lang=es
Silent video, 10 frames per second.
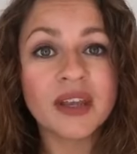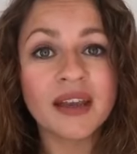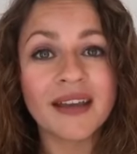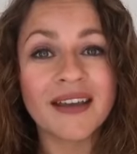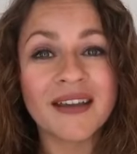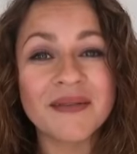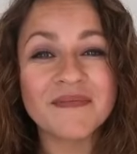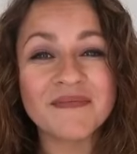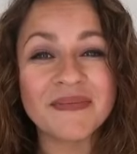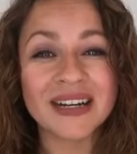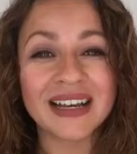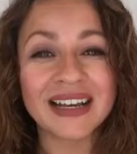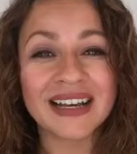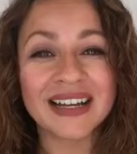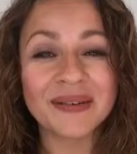eh,
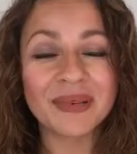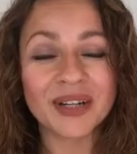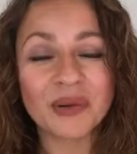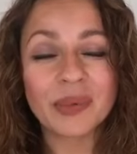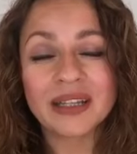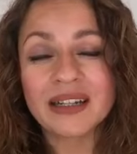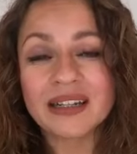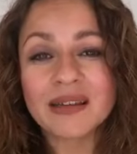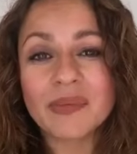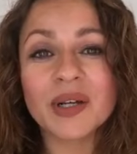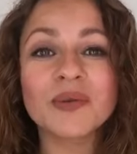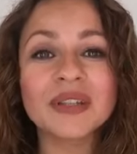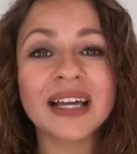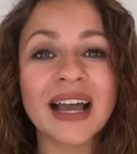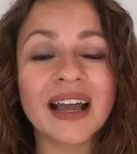para, compartir esa
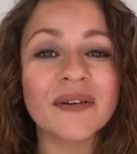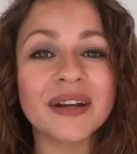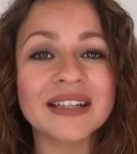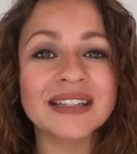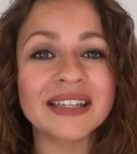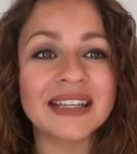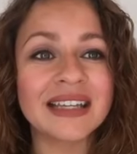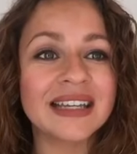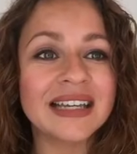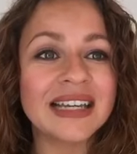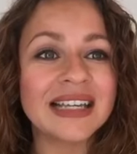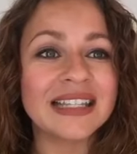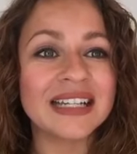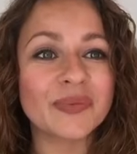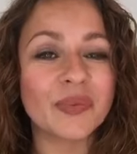pregunta, a ver si,
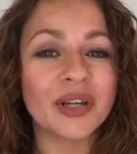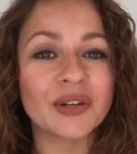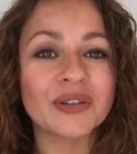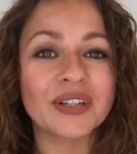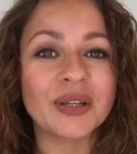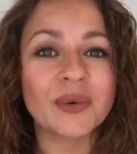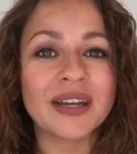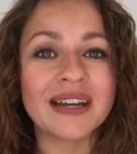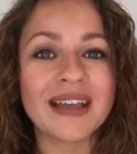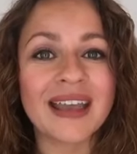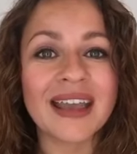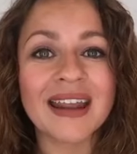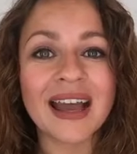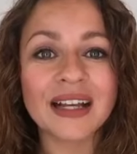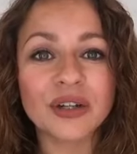si les puede contribuir
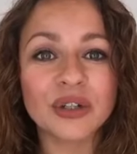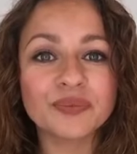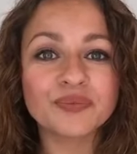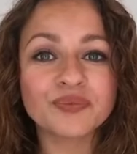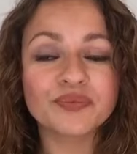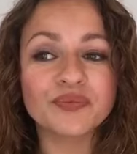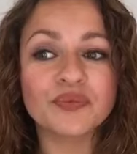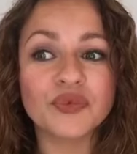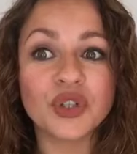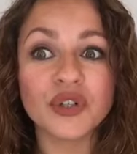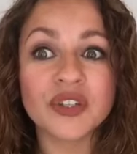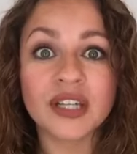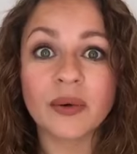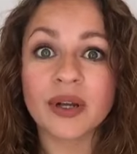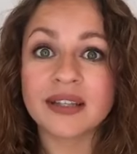en algo. Yo
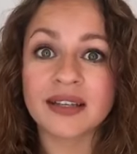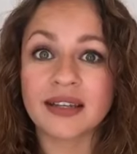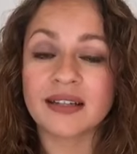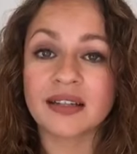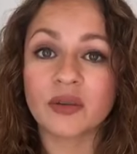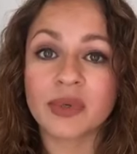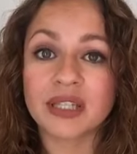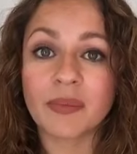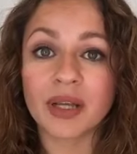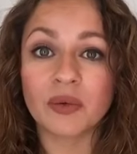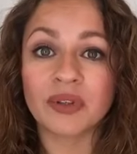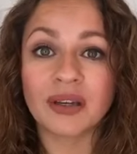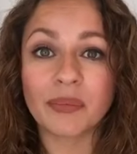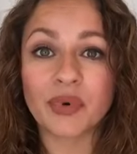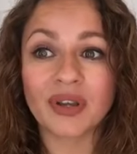sé que voy a seguir haciéndome esa
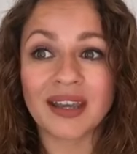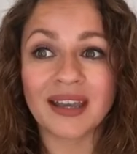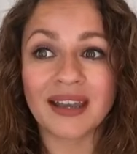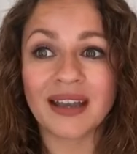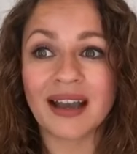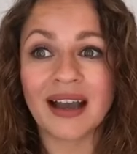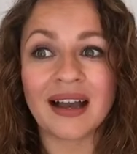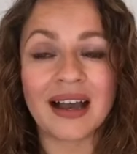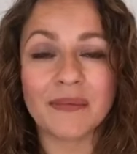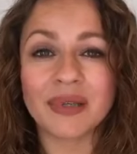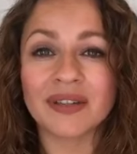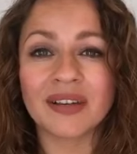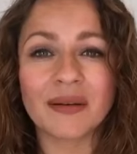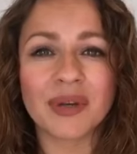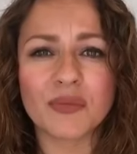pregunta porque ha empezado
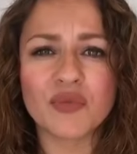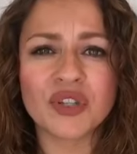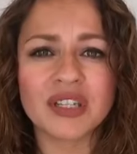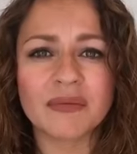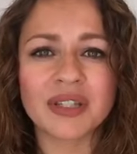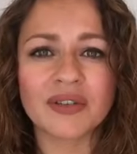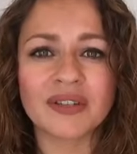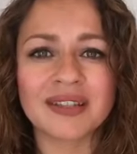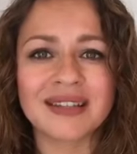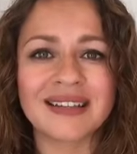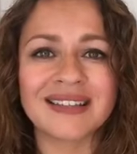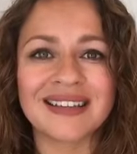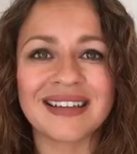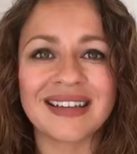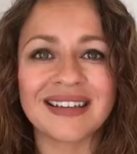a cambiar muchísimas cosas y
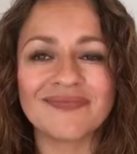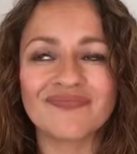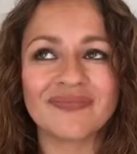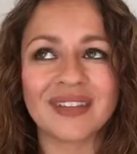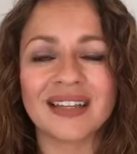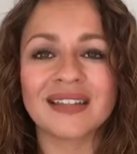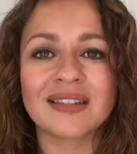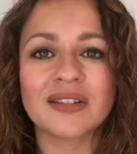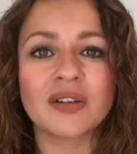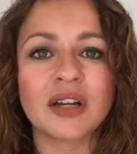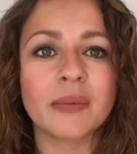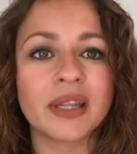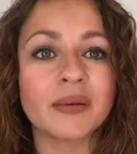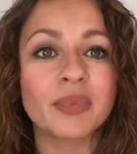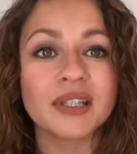sé que es
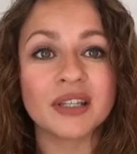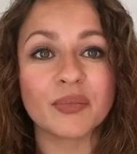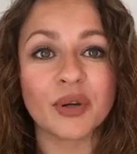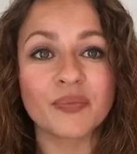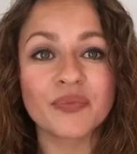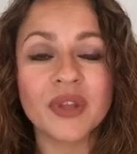solamente el principio.